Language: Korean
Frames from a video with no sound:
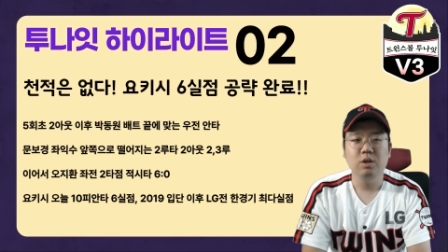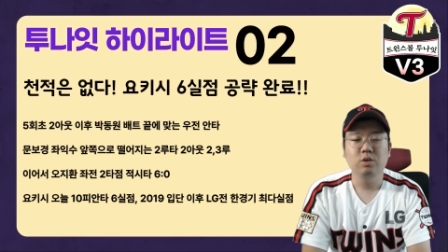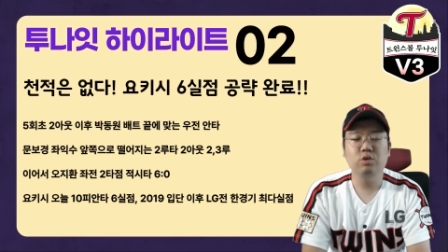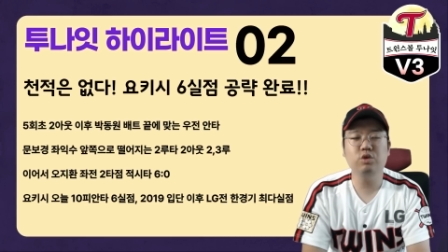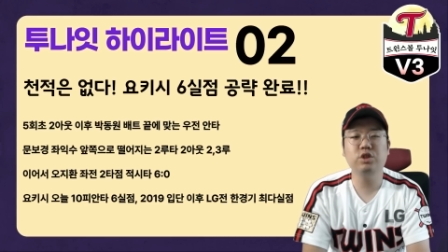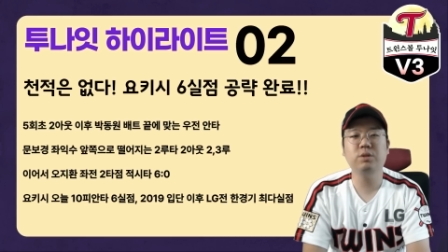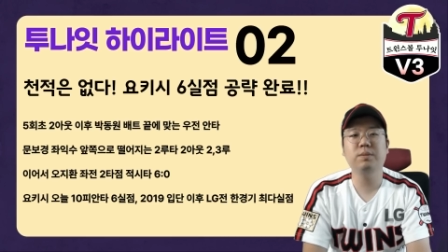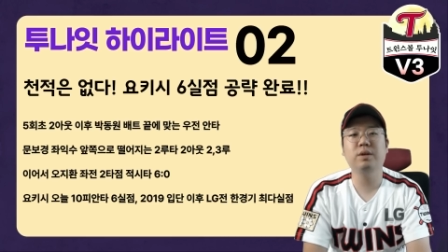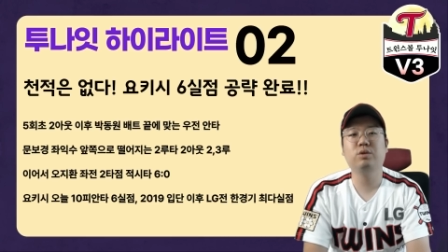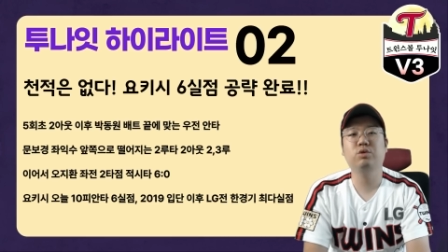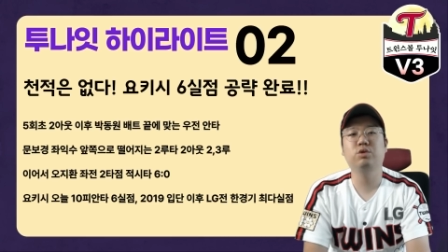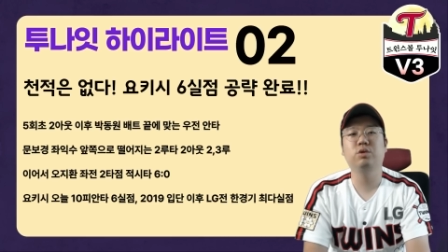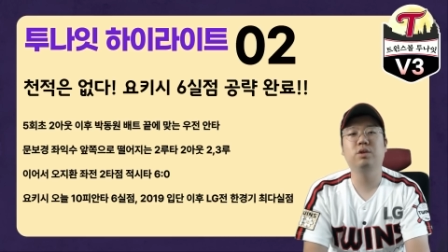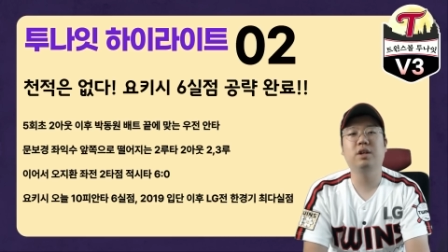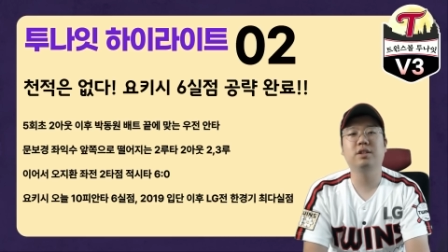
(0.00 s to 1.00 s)
투심의
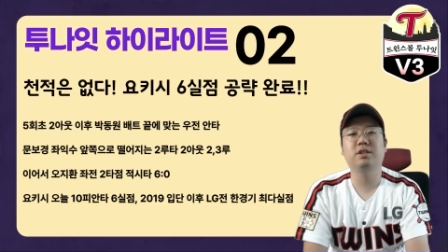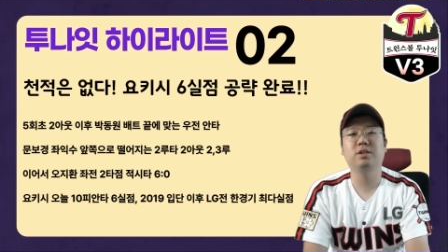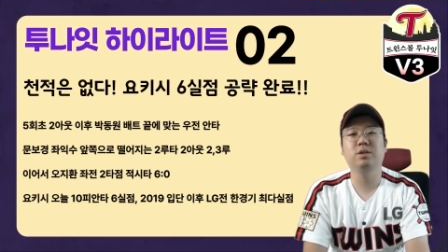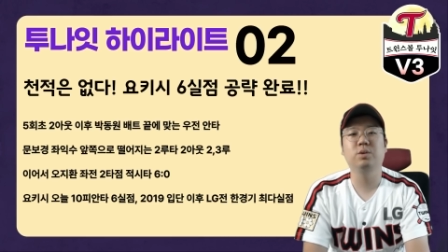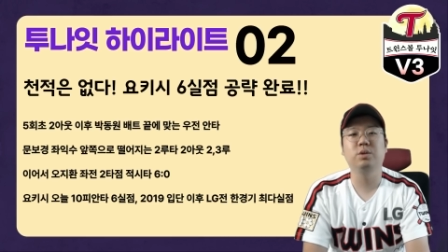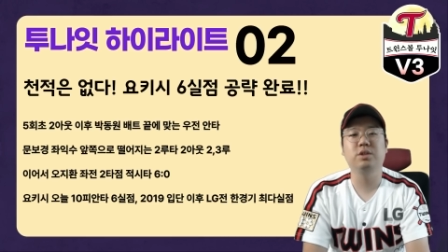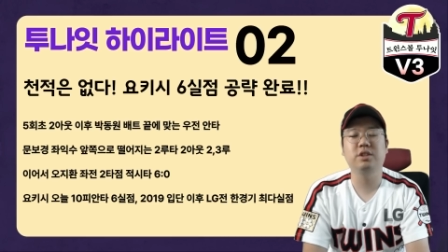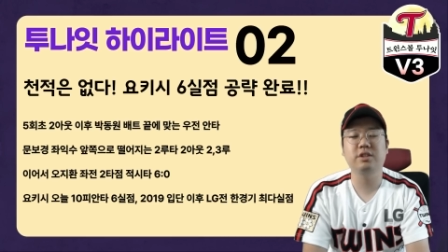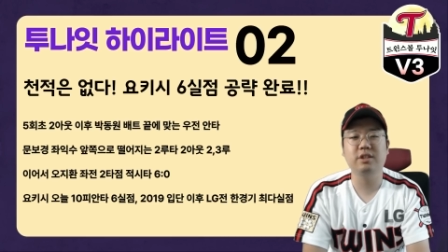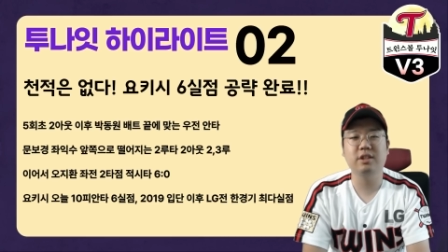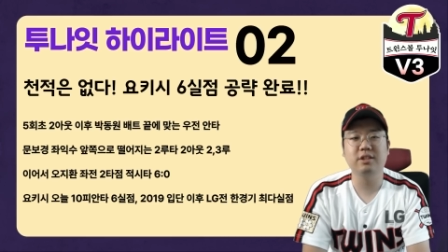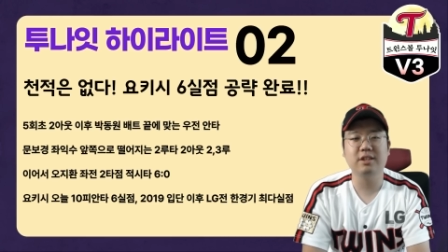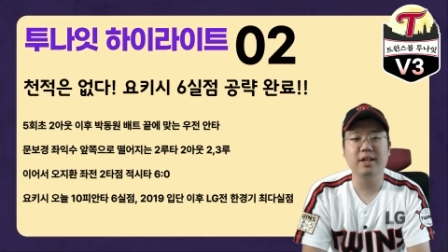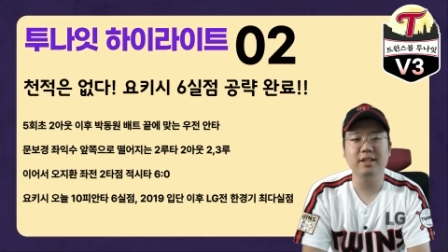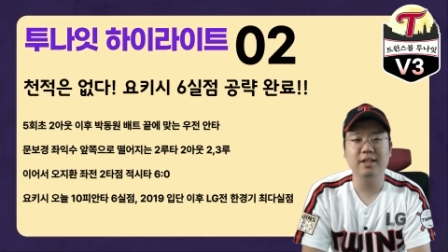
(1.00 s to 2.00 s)
구종가치도 올
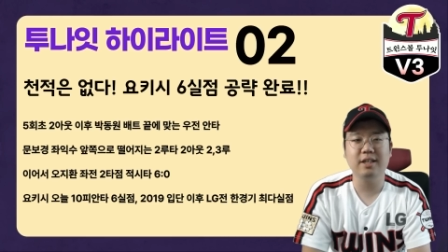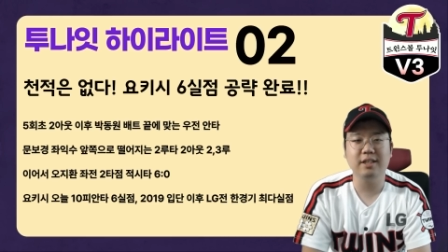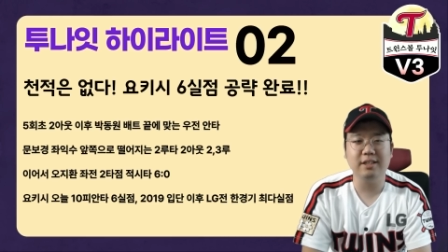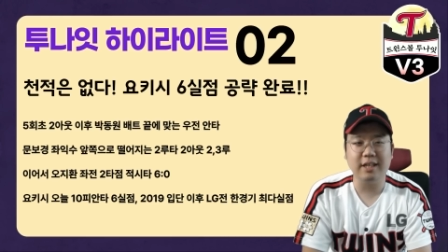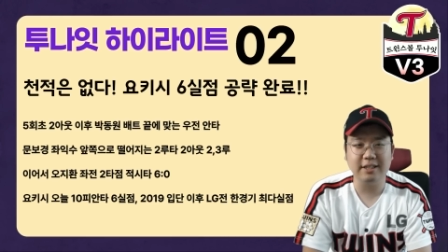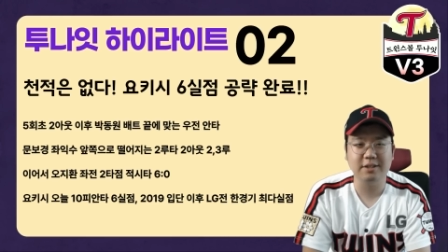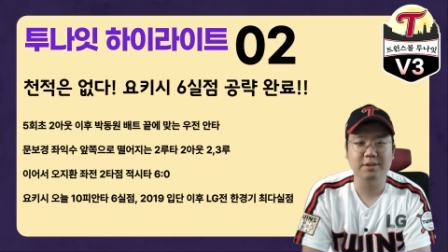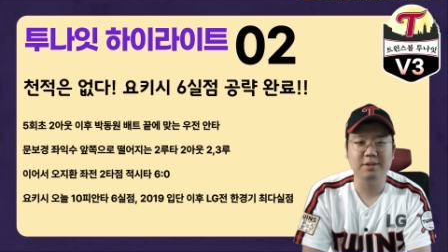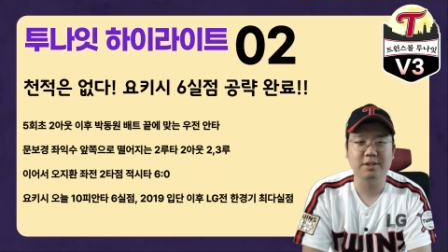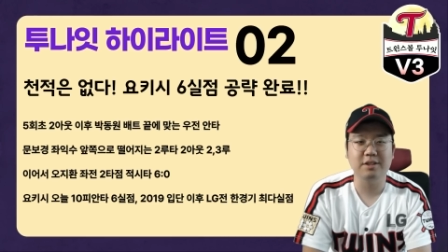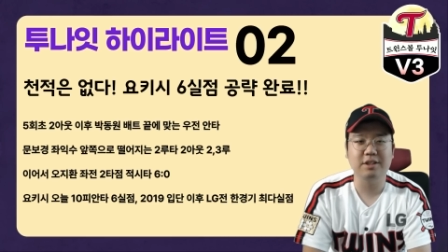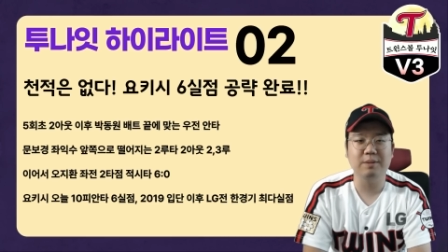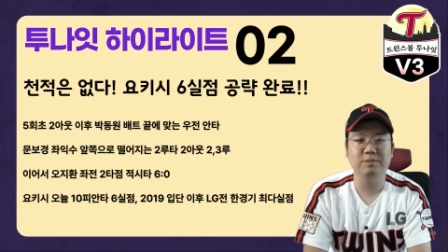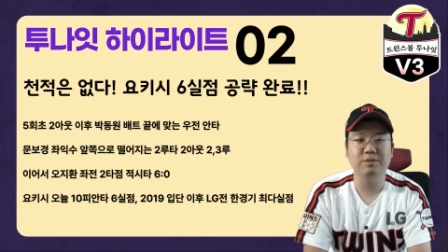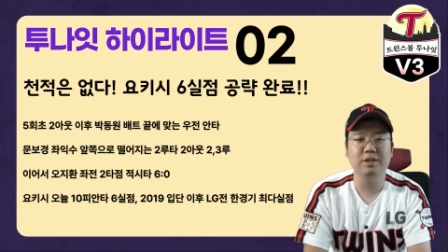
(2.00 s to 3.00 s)
시즌에는 상당히 낮아졌기
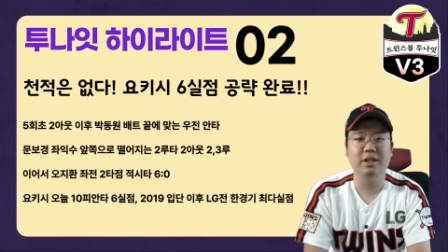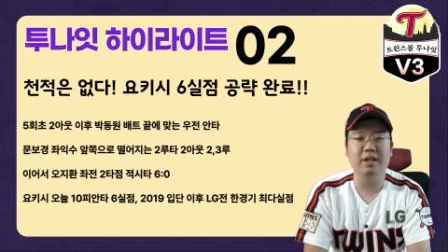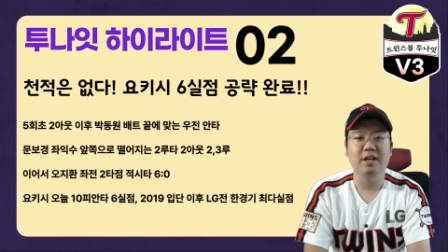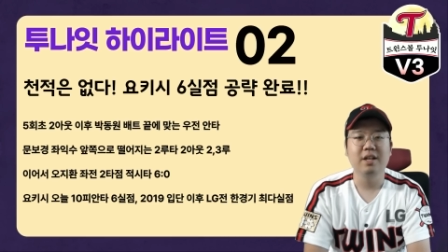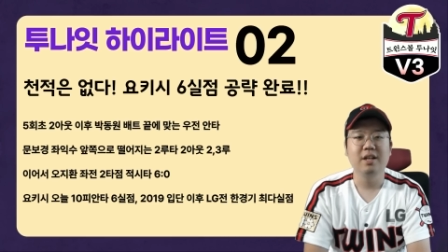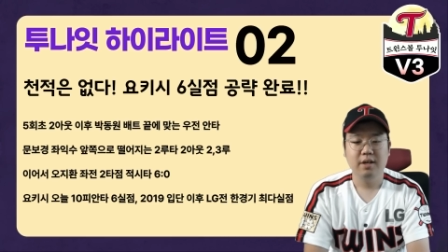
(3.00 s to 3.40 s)
때문에